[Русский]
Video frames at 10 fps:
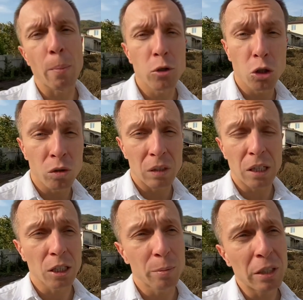500
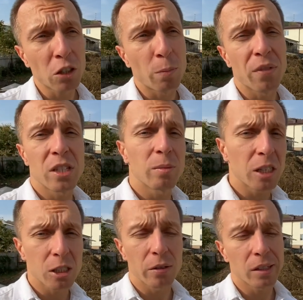квадратных метров, по
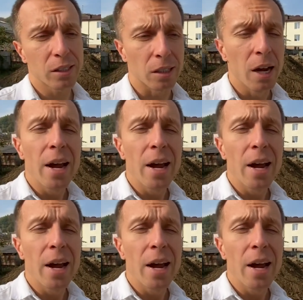18 квартир.